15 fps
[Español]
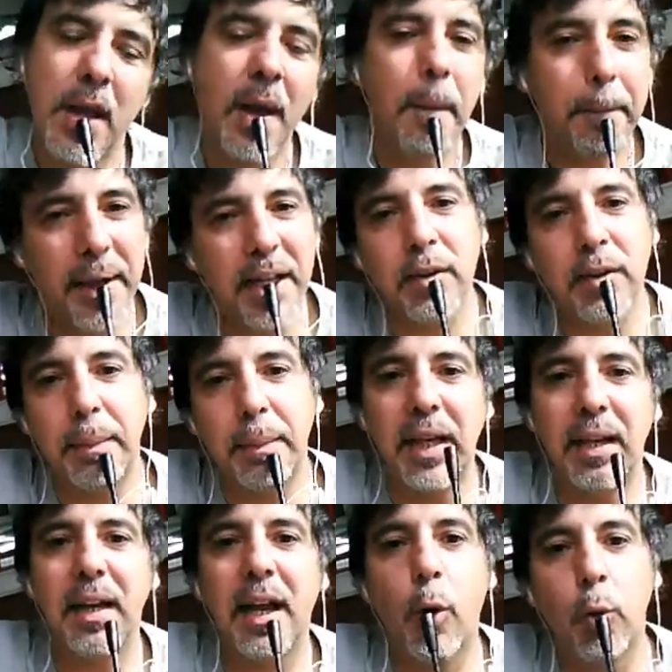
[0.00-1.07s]
Pero también
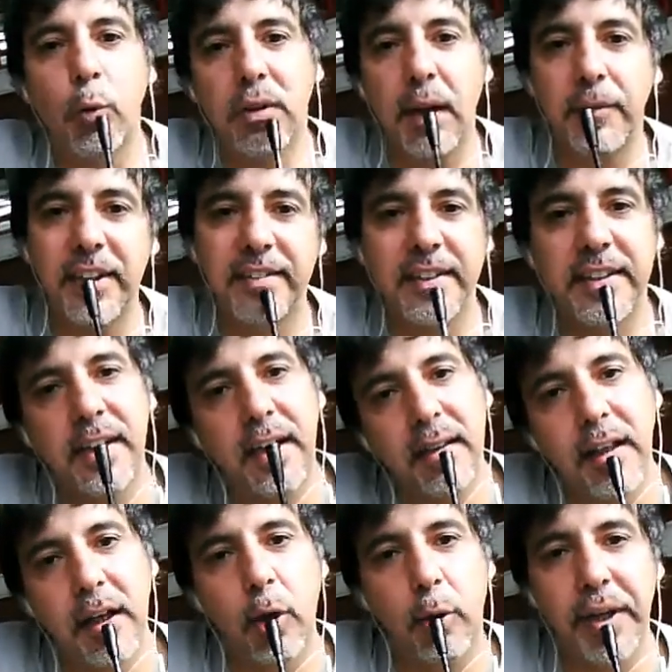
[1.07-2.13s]
la Junta Vecinal del
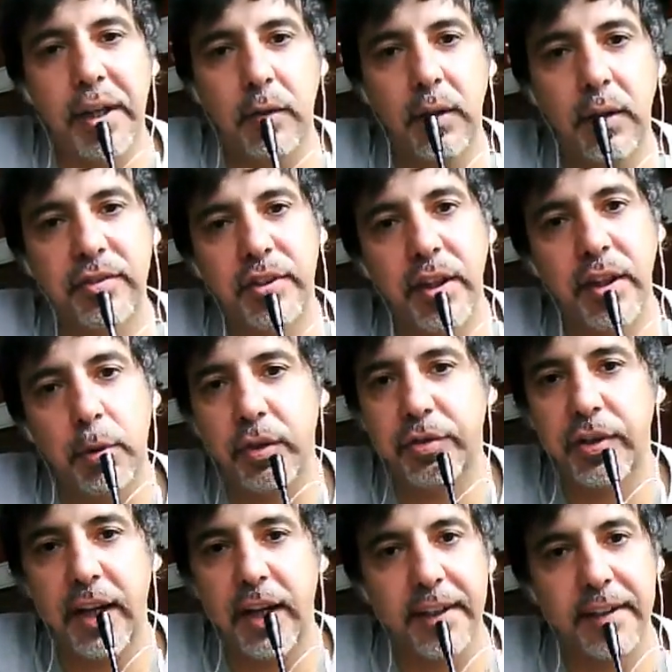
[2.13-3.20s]
Gobierno de la Ciudad de Buenos
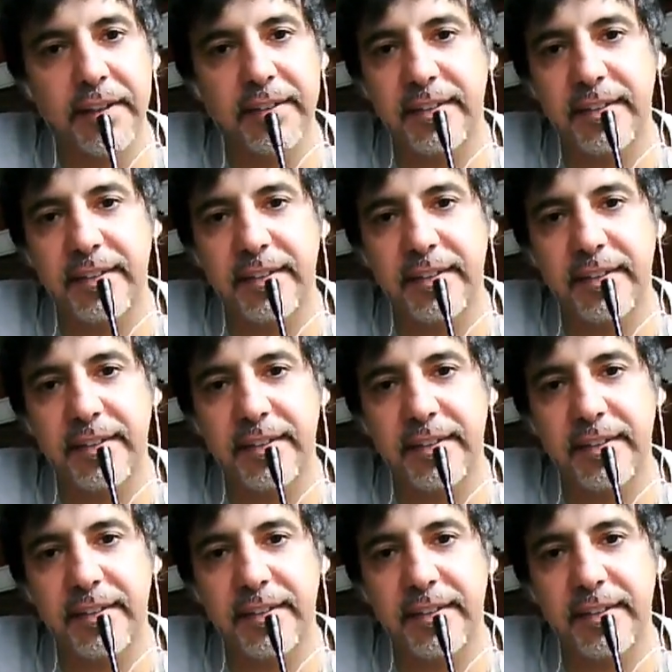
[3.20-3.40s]
Aires,